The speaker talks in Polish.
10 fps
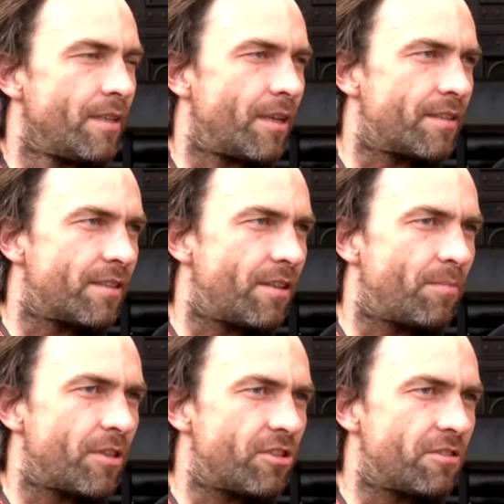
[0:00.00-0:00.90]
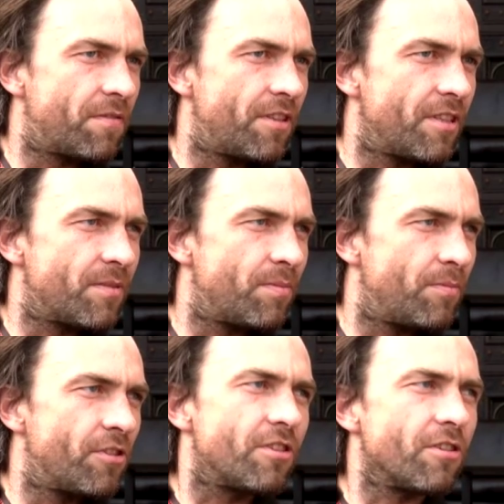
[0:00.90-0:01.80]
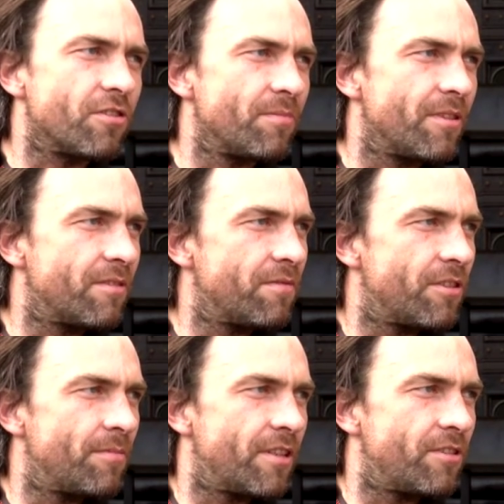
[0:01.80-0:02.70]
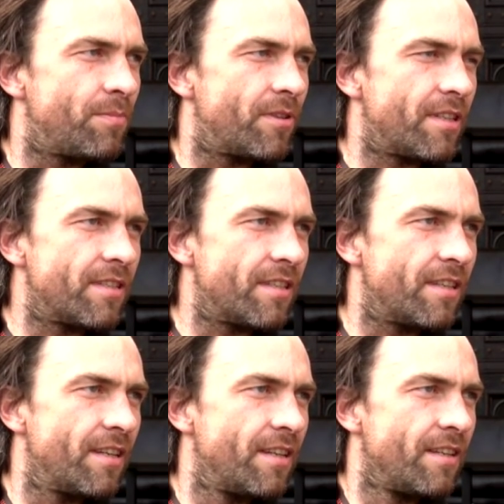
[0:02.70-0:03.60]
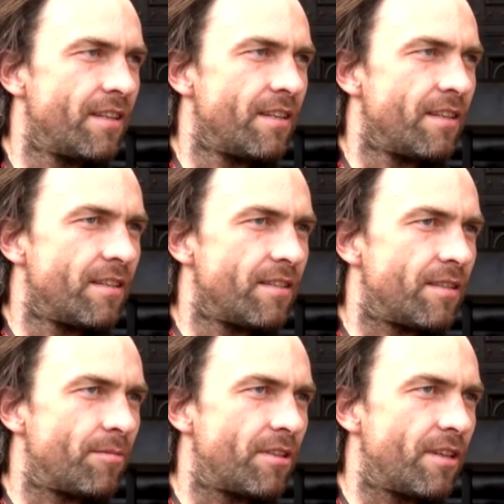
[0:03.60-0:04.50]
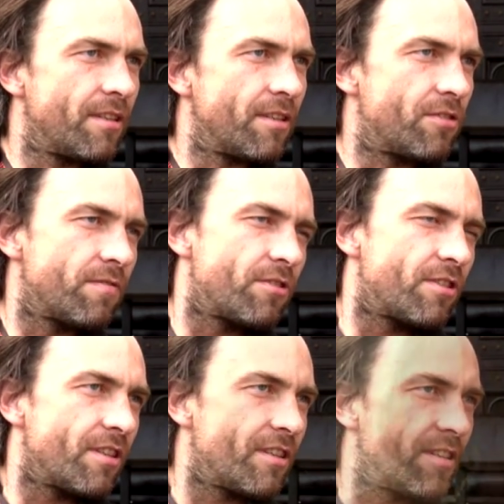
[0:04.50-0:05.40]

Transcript: Ja chcę to obejrzeć w kinie z publicznością, bo ja to widziałem na jakichś pokazach zamkniętych. Oczywiście